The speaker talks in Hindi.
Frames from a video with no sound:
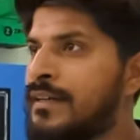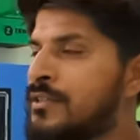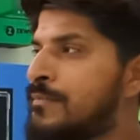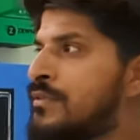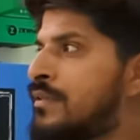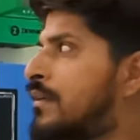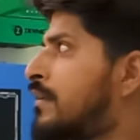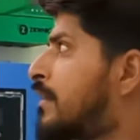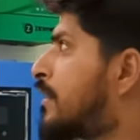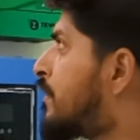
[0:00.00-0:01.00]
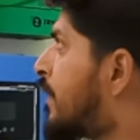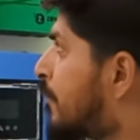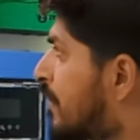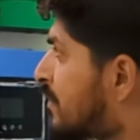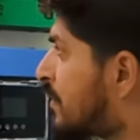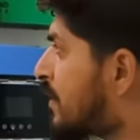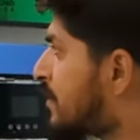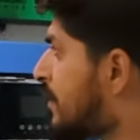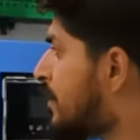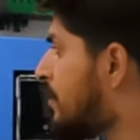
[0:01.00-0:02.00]
लेटेस्ट में चल रहे हैं डायमंड सीरीज
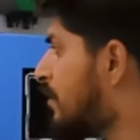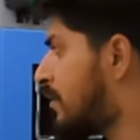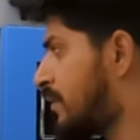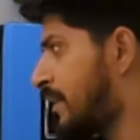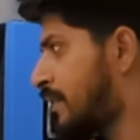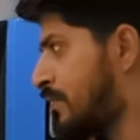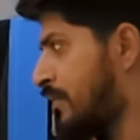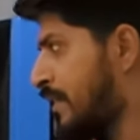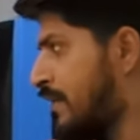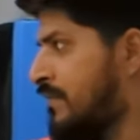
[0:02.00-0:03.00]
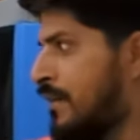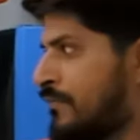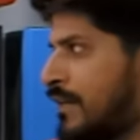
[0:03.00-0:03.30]
है और ये यूनिक की जेड